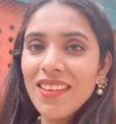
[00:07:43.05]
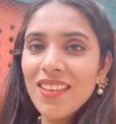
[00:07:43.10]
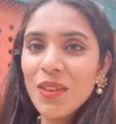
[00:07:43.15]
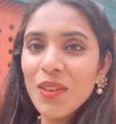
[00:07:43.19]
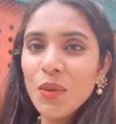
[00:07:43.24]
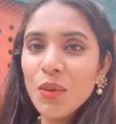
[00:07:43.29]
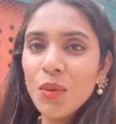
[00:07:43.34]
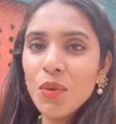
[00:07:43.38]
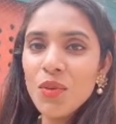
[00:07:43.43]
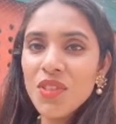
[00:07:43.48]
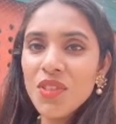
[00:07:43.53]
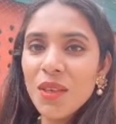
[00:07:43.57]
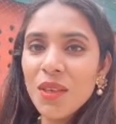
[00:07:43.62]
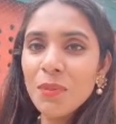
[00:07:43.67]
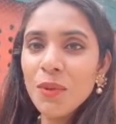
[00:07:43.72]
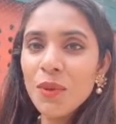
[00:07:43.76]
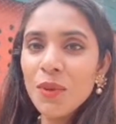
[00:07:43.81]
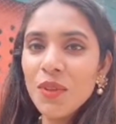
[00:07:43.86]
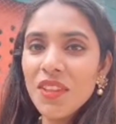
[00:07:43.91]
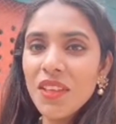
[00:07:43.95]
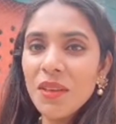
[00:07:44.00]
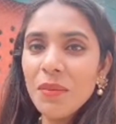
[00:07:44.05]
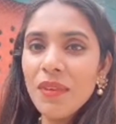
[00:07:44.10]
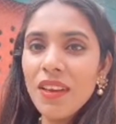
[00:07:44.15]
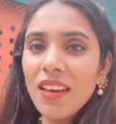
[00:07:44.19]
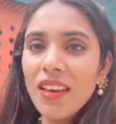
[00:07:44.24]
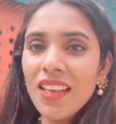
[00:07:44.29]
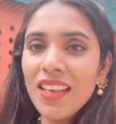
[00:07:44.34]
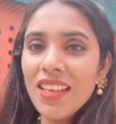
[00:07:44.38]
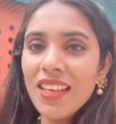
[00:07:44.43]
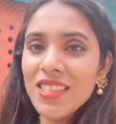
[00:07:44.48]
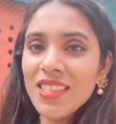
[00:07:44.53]
दुख से मुक्ति मिले
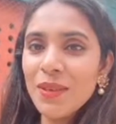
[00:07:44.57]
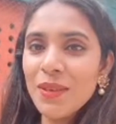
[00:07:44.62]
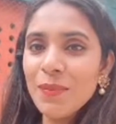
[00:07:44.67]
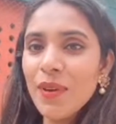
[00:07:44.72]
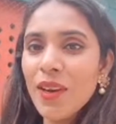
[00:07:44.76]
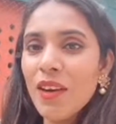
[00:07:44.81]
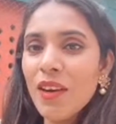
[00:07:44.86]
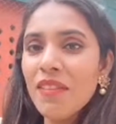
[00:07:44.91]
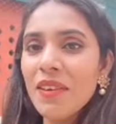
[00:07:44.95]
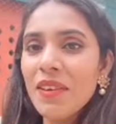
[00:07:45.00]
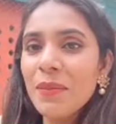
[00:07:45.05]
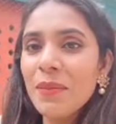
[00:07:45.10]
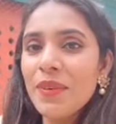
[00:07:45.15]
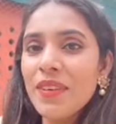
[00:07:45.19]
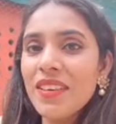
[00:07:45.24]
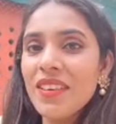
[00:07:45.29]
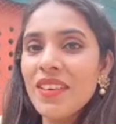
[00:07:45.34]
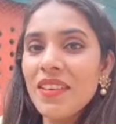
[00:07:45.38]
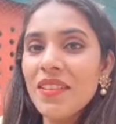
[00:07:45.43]
इस दीपावली पर